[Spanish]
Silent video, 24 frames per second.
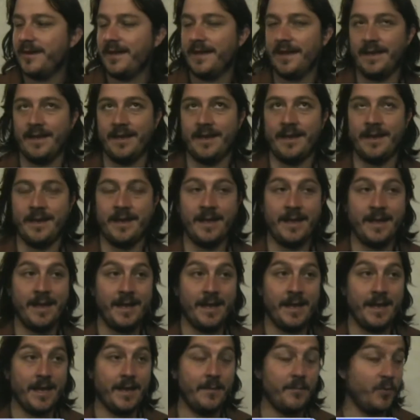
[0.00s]
eh,
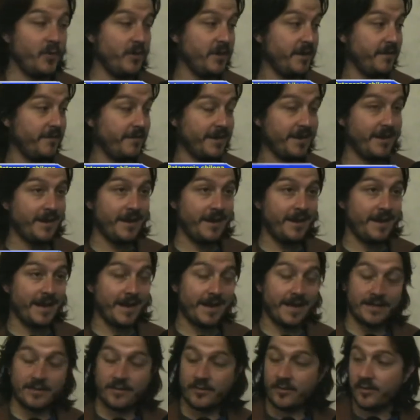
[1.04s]
es por llevar la
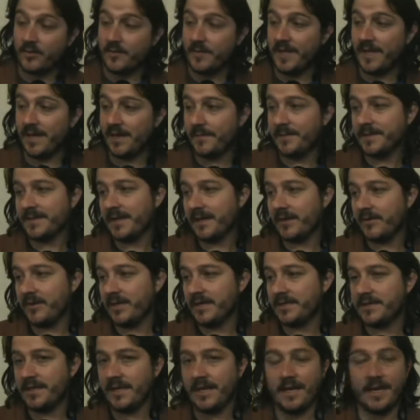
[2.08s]
gastronomía de la
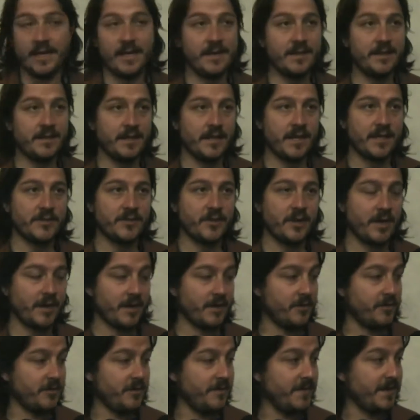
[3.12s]
Patagonia chilena, en este caso la
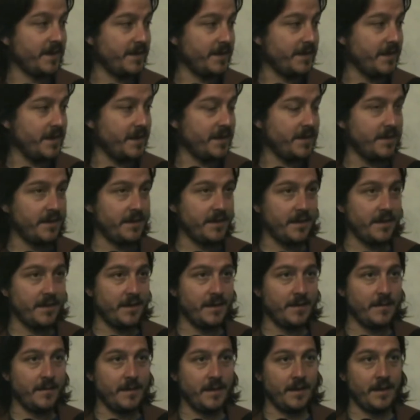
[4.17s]
región de
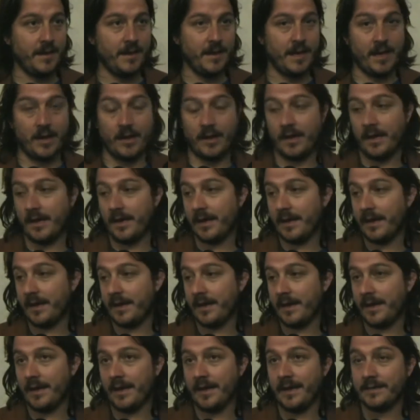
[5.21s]
Magallanes,
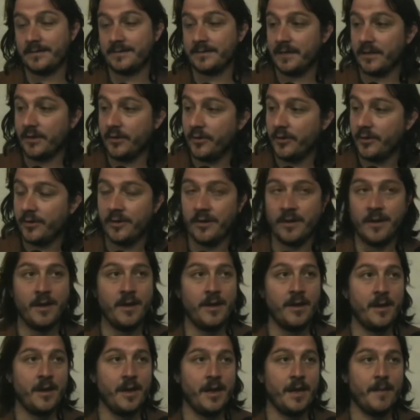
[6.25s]
al exterior
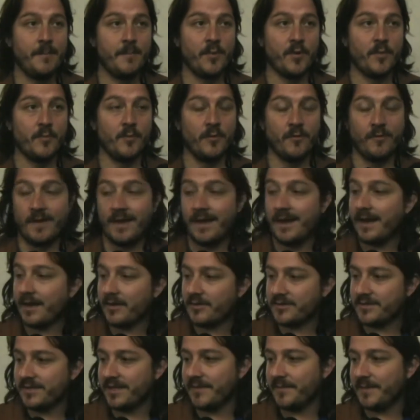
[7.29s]
promover la
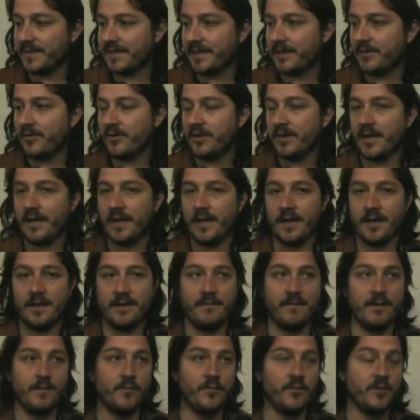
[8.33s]
cocina patagónica a
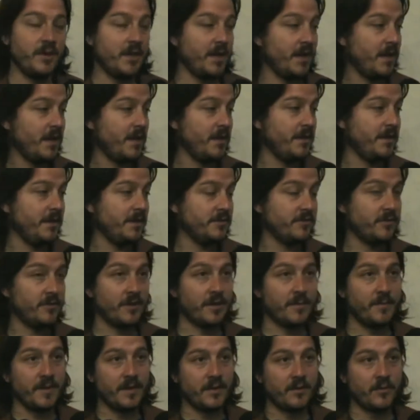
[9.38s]
nivel mundial y eso
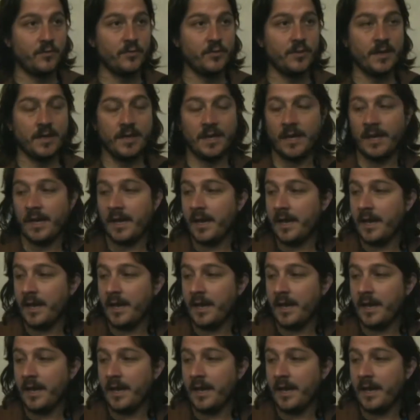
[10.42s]
repercute